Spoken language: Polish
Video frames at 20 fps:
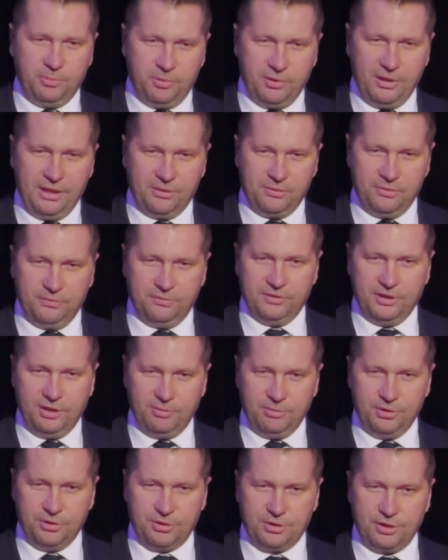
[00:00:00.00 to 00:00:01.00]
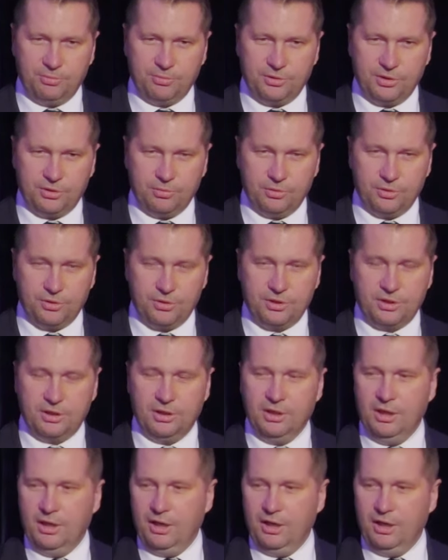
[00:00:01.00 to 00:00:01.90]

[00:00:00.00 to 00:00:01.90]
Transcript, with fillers: Polaków w najbliższej przyszłości.